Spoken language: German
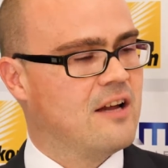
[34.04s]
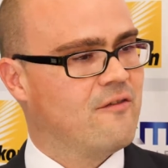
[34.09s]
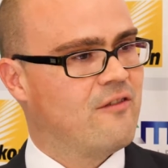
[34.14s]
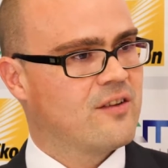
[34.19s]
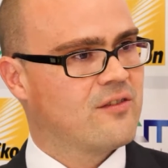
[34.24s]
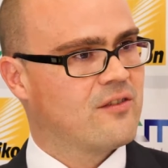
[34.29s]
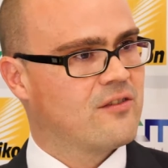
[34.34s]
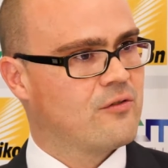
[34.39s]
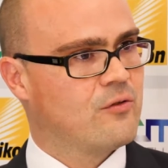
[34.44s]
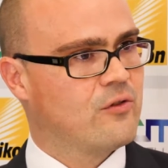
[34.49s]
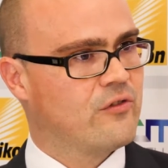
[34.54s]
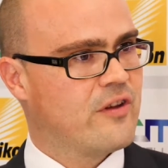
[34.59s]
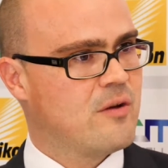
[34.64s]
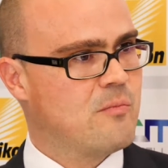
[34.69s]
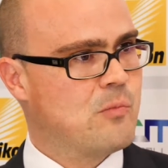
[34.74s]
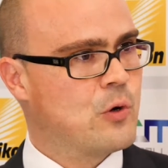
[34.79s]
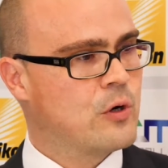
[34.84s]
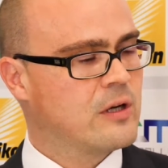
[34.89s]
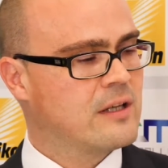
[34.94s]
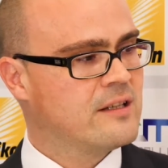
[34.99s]
was es uns
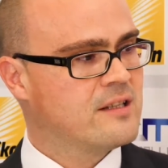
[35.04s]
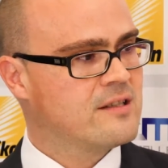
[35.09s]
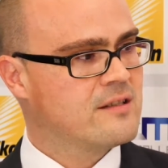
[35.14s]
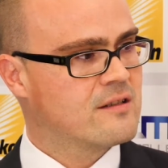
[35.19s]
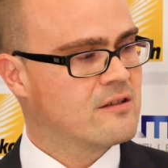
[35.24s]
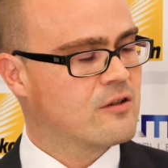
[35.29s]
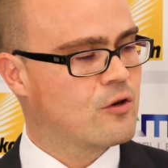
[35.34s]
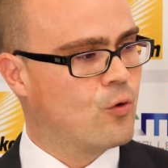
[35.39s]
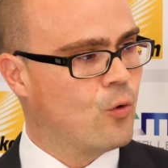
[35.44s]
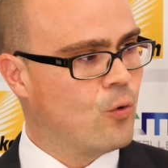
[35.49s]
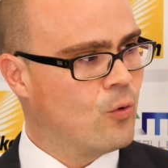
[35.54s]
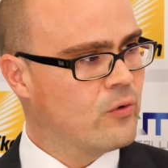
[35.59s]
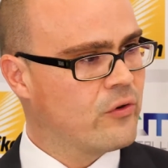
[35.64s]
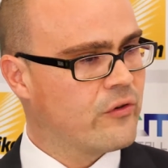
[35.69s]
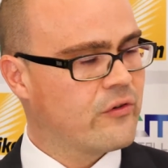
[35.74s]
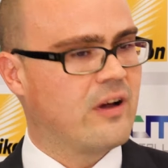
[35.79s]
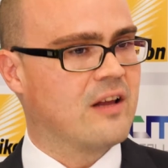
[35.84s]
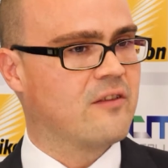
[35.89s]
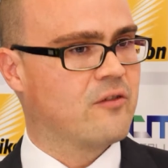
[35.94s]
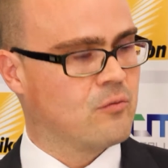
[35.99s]
ermöglicht,
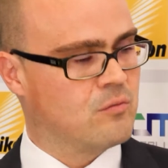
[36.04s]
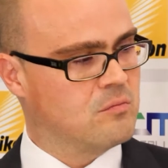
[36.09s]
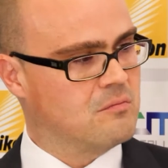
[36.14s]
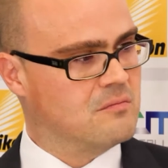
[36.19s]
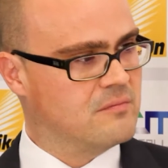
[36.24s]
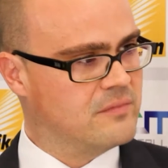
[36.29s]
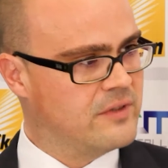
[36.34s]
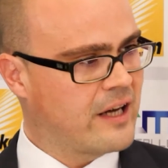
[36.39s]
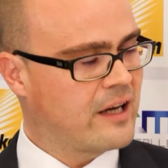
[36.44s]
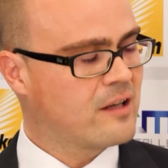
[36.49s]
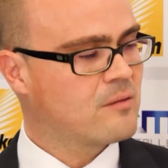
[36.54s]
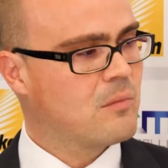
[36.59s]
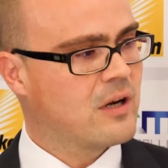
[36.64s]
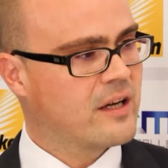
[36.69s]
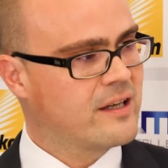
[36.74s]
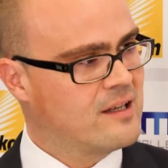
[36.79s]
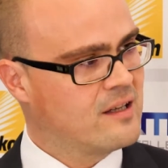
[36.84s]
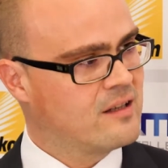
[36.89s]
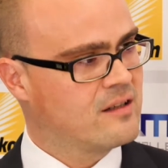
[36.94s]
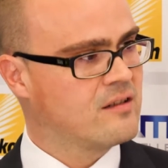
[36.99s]
Codes, also direkt
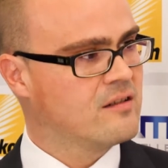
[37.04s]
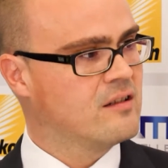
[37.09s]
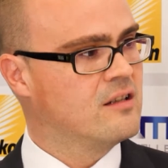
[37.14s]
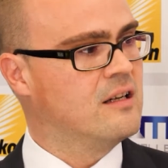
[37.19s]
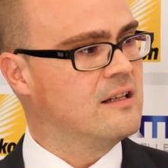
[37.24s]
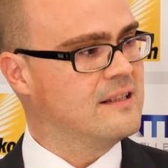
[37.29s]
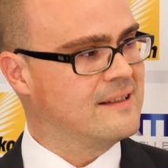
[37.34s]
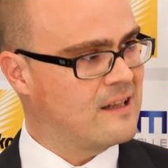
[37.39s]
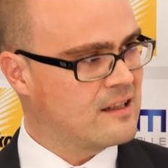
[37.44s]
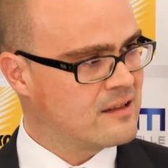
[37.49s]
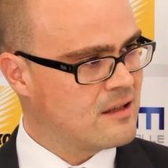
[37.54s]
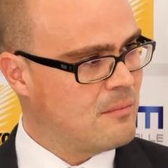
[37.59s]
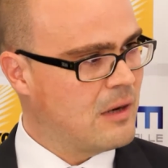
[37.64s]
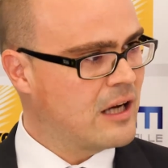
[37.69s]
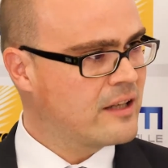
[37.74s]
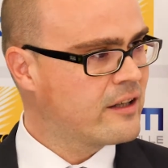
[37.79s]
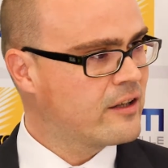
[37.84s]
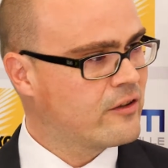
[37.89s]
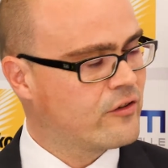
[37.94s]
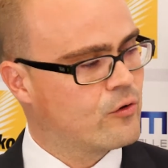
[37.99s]
markierte Data
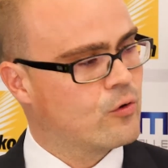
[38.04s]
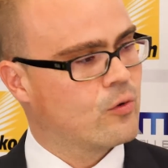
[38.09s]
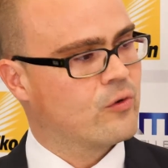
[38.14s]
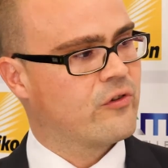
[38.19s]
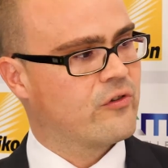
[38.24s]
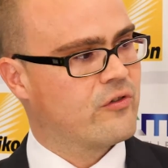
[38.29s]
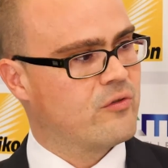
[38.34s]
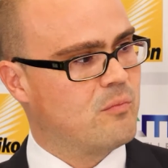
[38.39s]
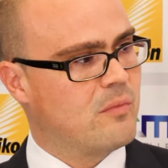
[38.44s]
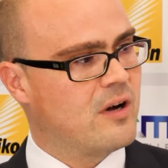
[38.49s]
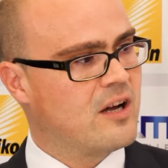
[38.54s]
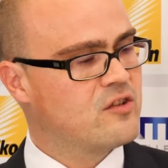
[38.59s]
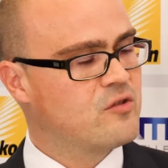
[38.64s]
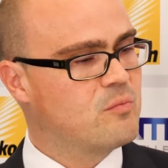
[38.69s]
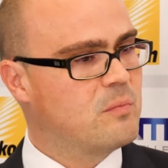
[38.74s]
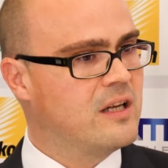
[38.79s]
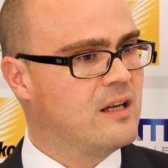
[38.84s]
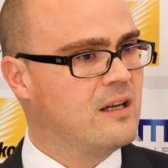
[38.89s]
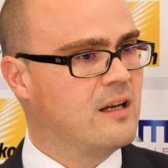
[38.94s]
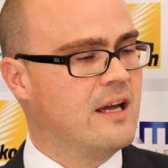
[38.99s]
Matrix Codes zum
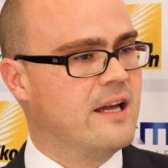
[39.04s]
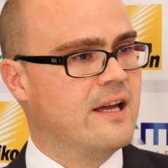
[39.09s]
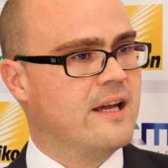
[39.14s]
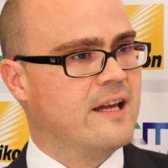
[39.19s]
Beispiel,